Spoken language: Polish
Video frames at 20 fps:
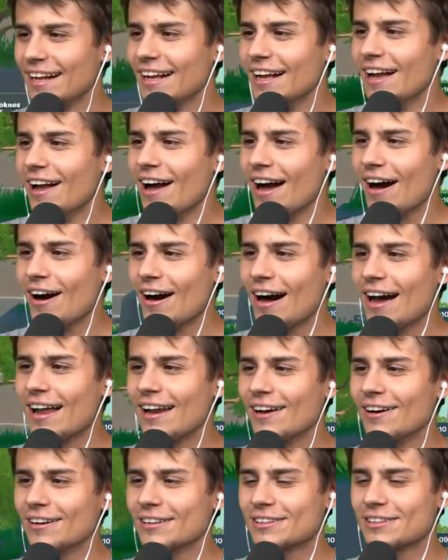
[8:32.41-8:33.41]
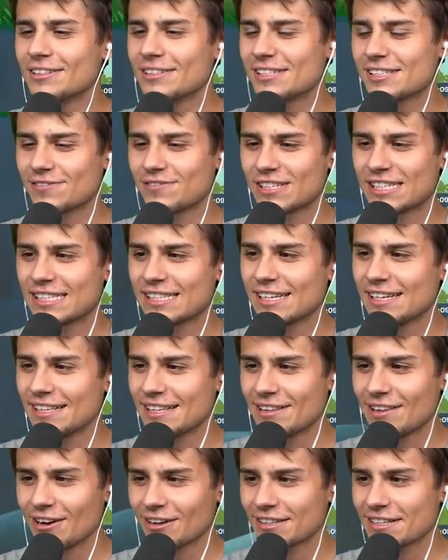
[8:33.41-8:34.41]
dokładnie ten Ale bot. to jest wstyd,
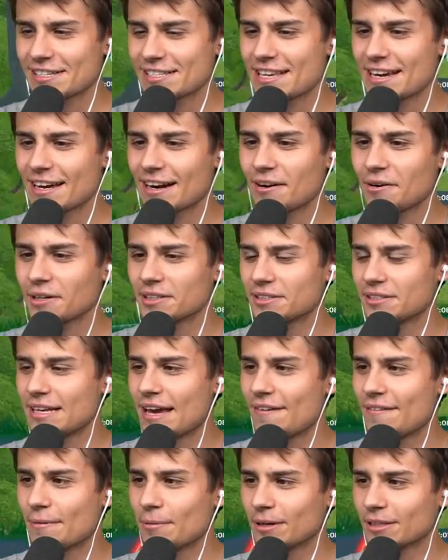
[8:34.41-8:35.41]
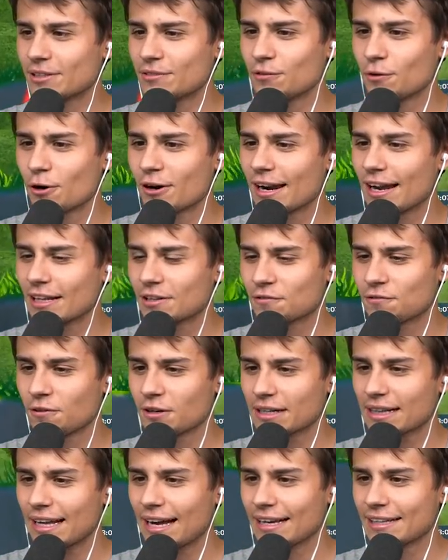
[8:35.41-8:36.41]
no to jest nie grał od, nie wiem, od dwóch lat w
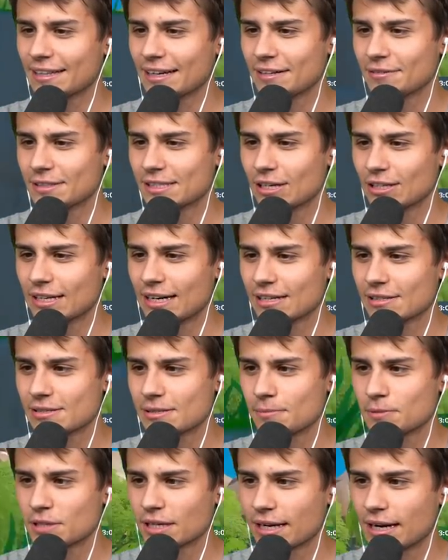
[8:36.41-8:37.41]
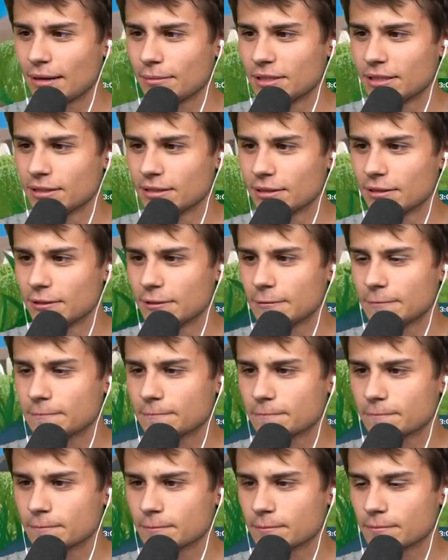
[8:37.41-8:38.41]
Fortnite'a i od razu nie przegrał. Ale ma
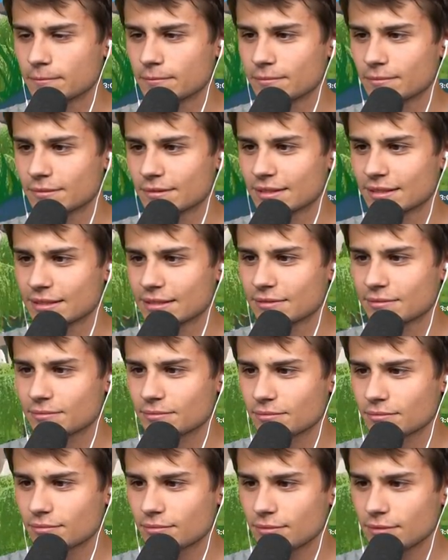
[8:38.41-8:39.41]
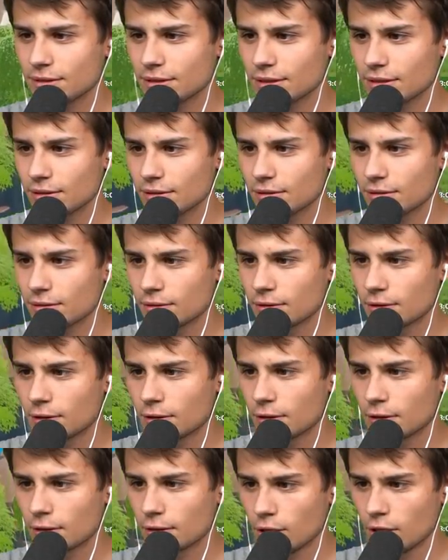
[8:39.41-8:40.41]
farta i właśnie dostał
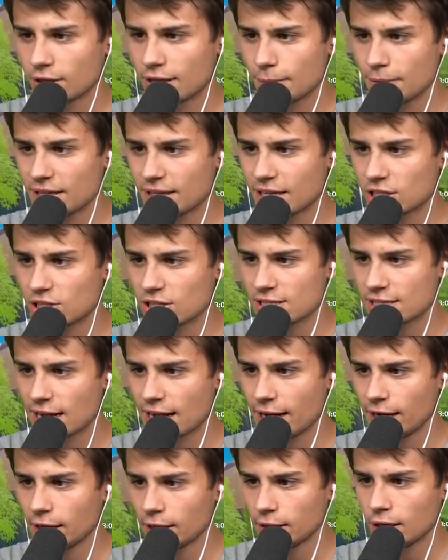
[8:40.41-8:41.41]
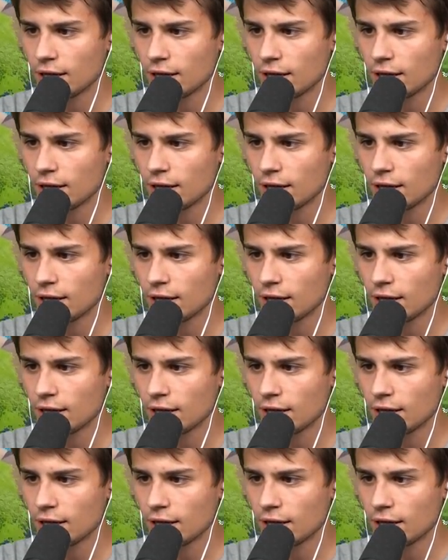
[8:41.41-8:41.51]
72. Ode mnie też dostałem. No.